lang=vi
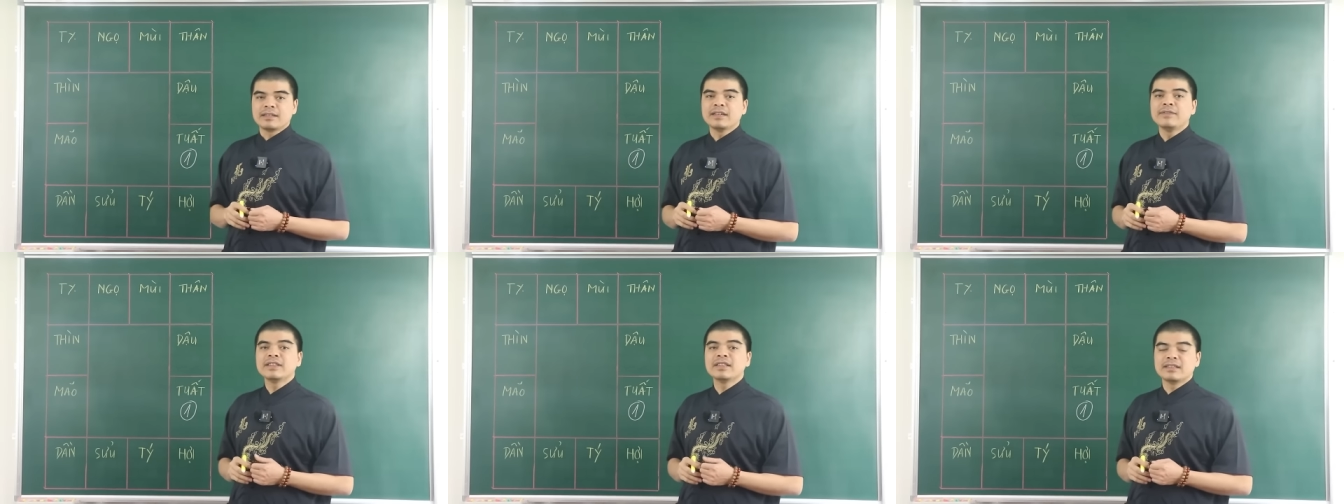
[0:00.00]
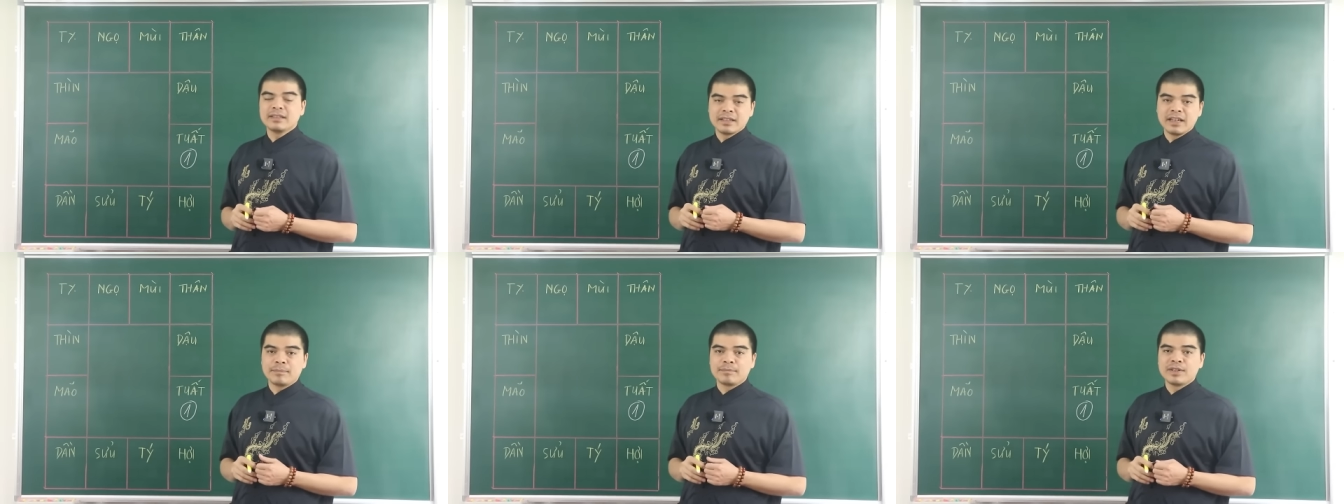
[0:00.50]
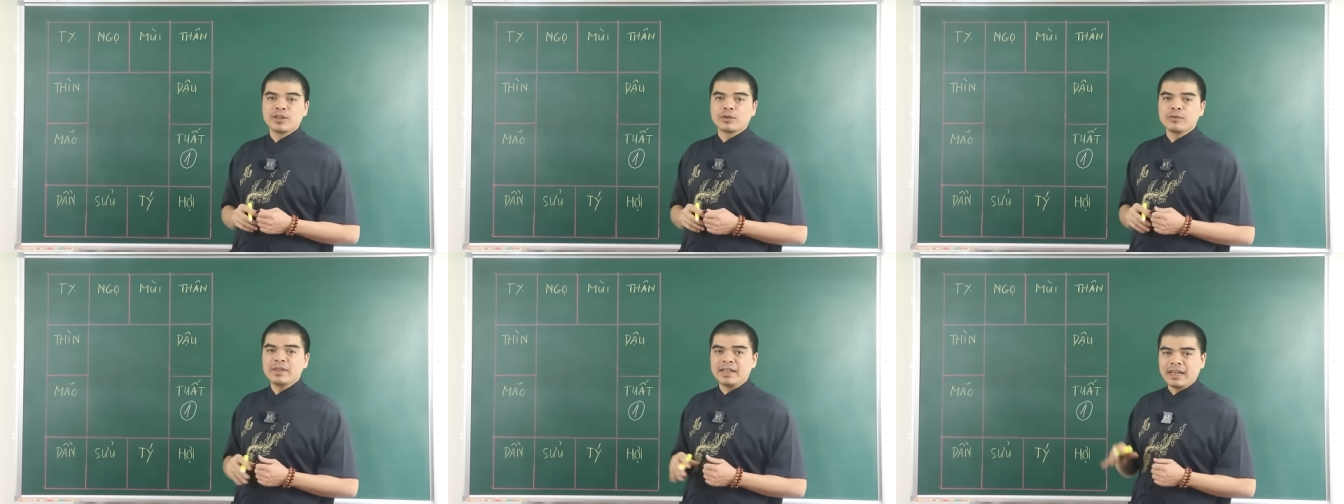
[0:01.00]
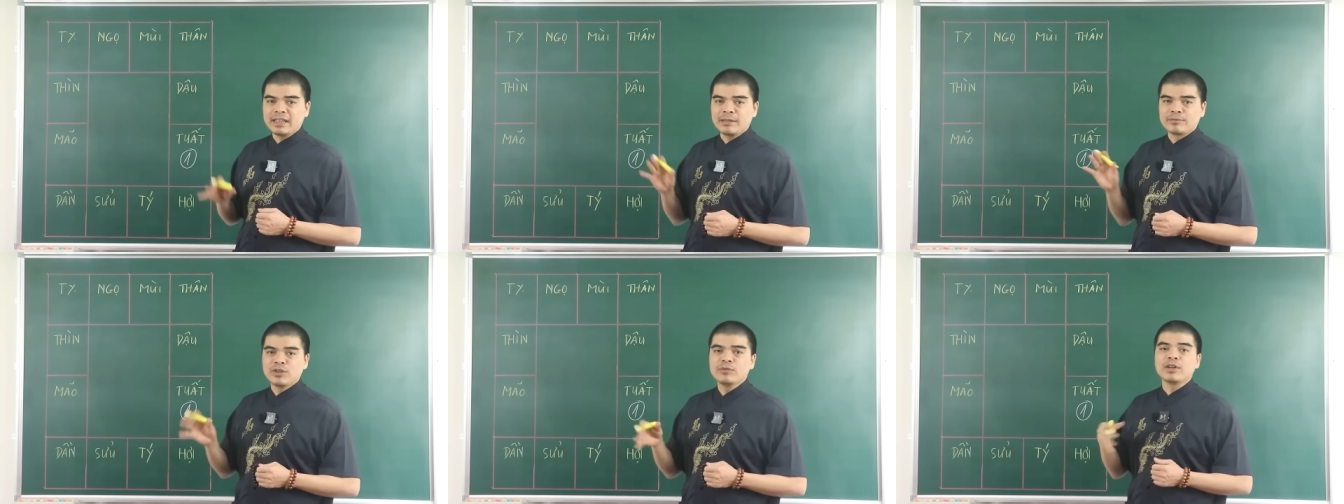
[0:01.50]
Trên phương diện sự nghiệp thì quý vị hãy
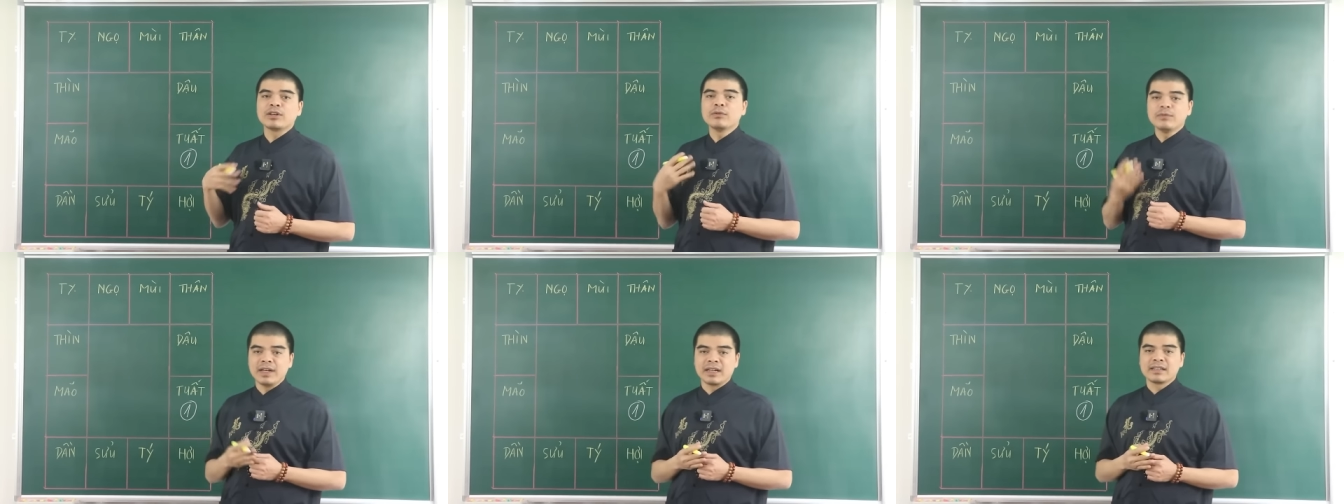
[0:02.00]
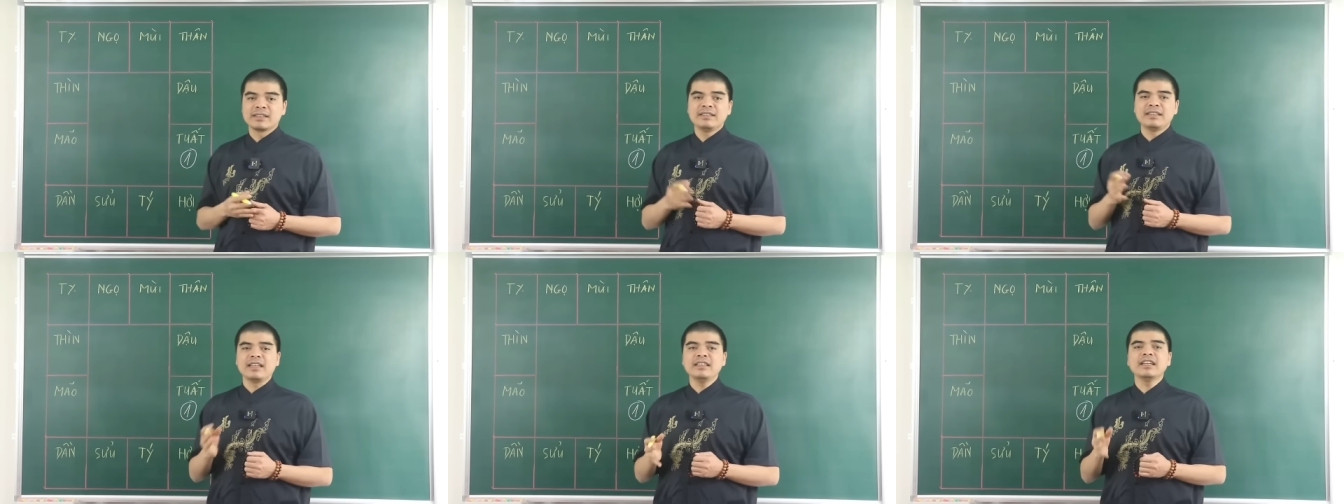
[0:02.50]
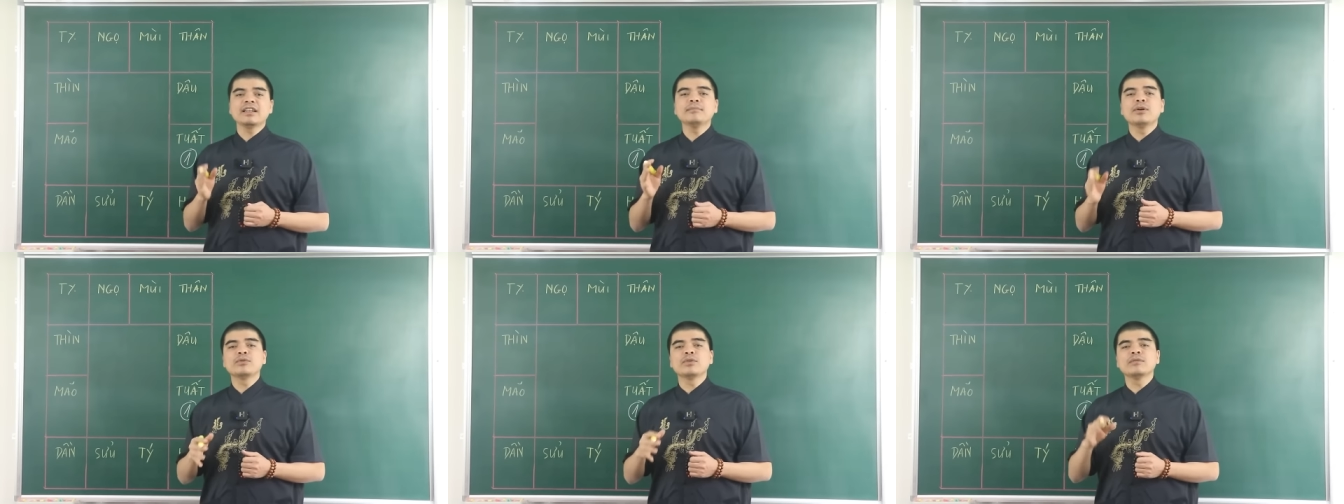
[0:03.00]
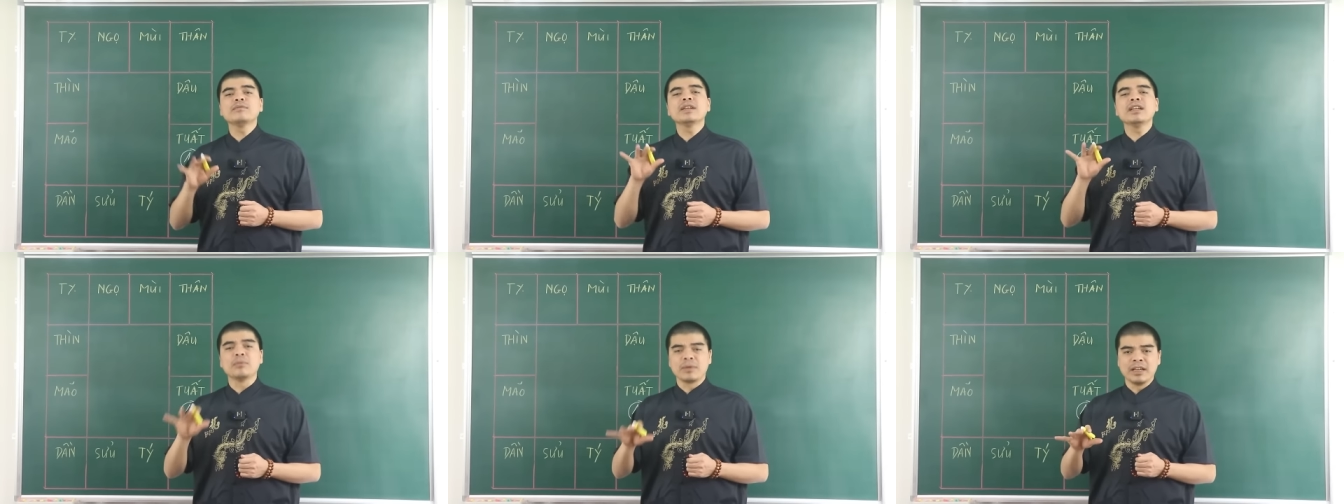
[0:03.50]
tập trung vào công việc, tránh những cái mâu thuẫn
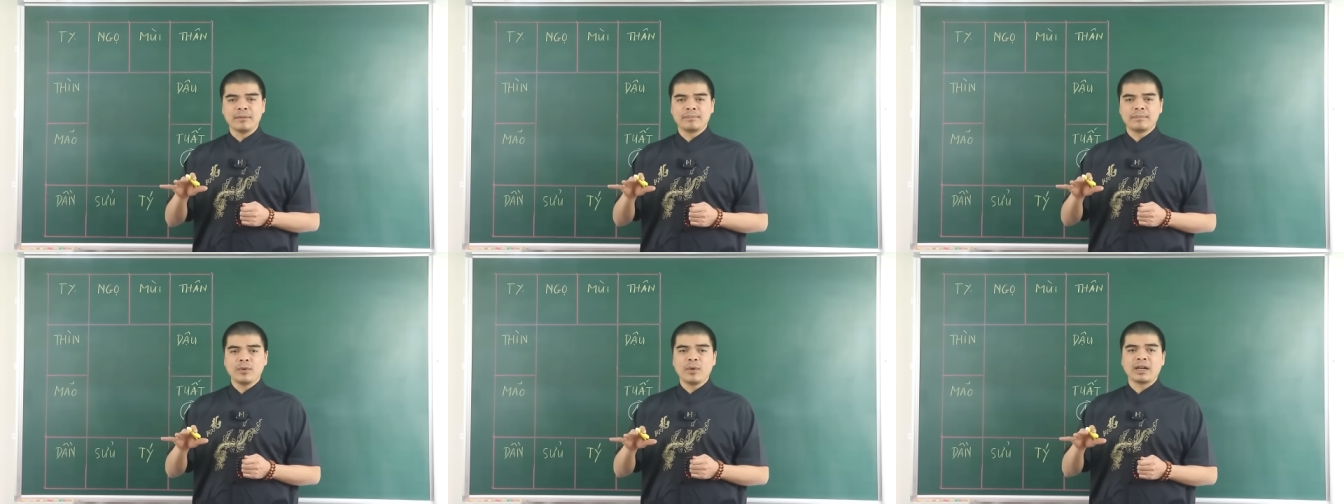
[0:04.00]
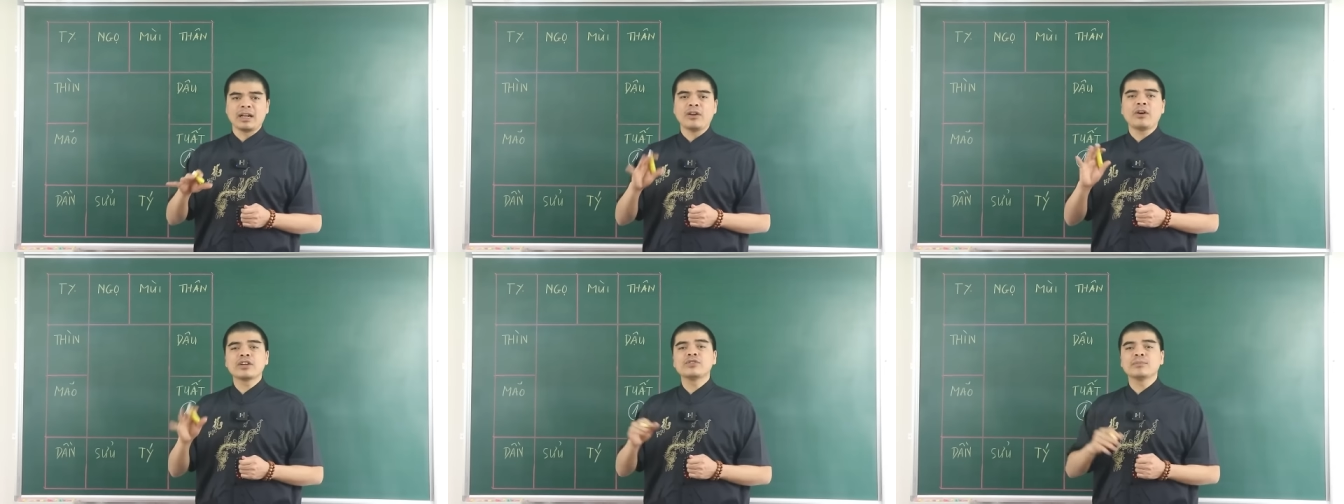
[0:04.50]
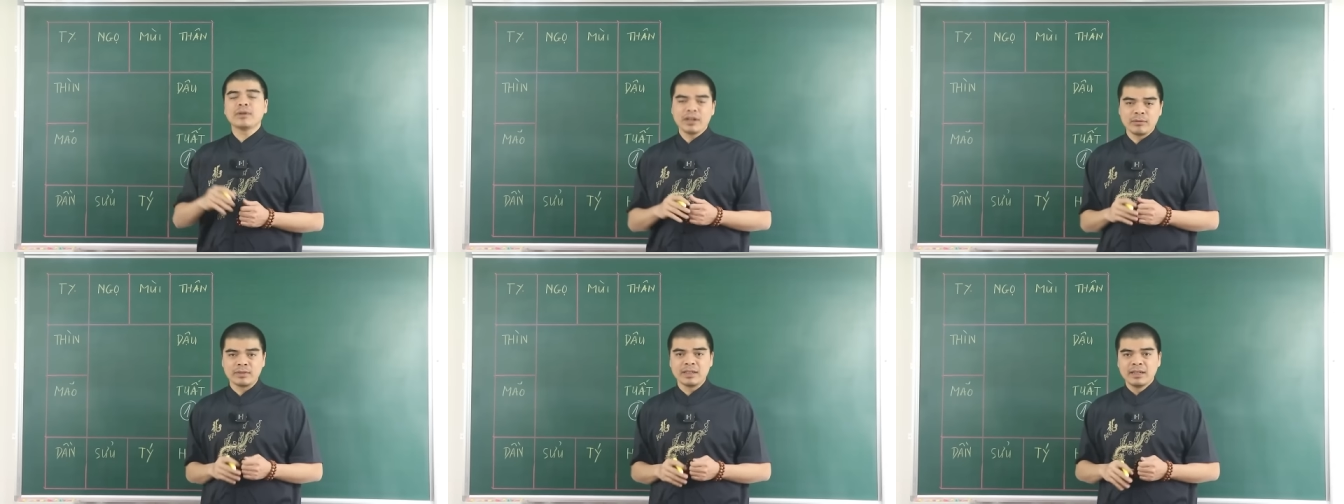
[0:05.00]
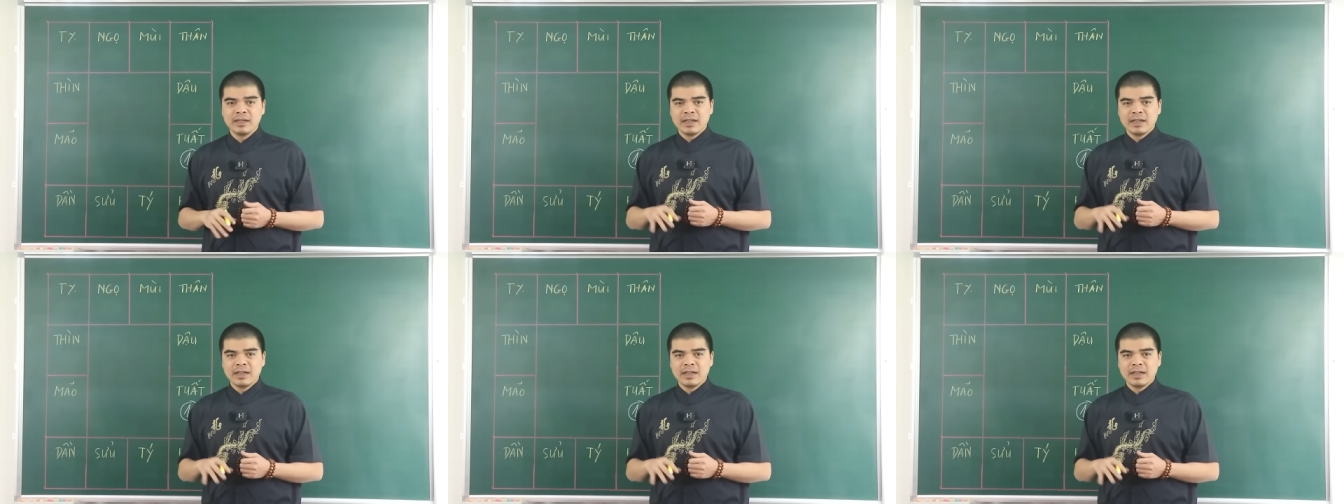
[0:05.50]
với đồng nghiệp hoặc là lo cái chuyện bao đồng.